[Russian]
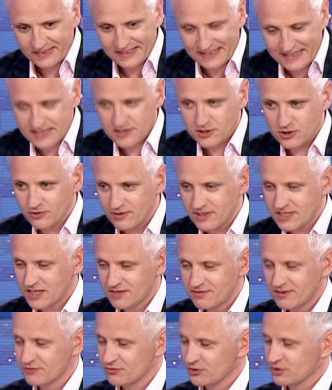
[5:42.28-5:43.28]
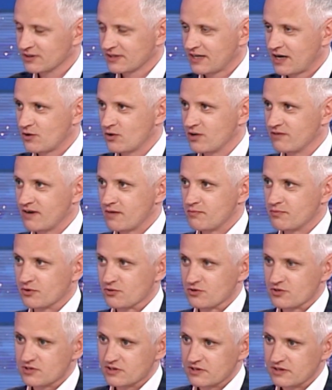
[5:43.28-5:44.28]
есть ли у вас ответ вот на какой
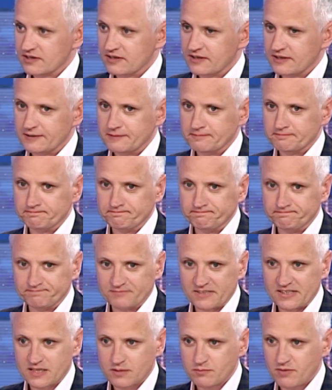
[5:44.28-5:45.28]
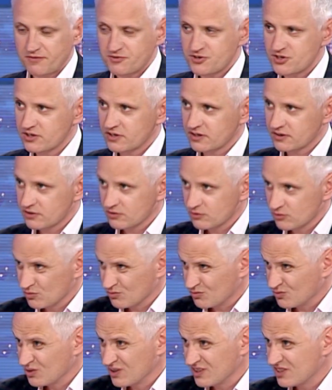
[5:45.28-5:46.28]
вопрос? Эм, Гробовщик это, ну,
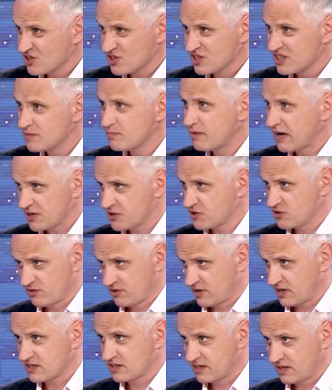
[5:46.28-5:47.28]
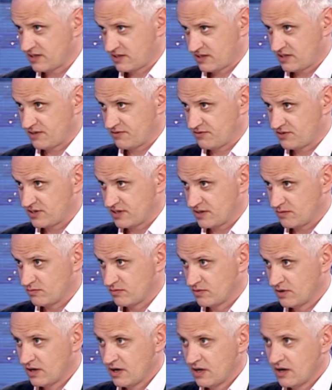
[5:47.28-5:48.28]
ну это же небольшой рассказ совсем.
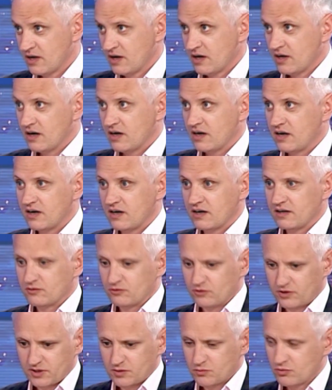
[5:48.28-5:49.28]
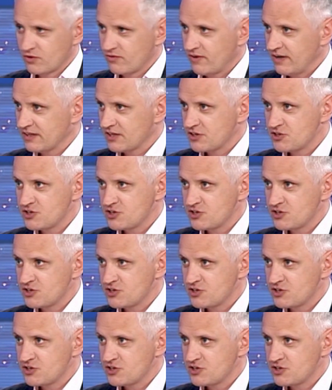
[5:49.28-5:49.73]
Ну да. А, Но ну, это буквально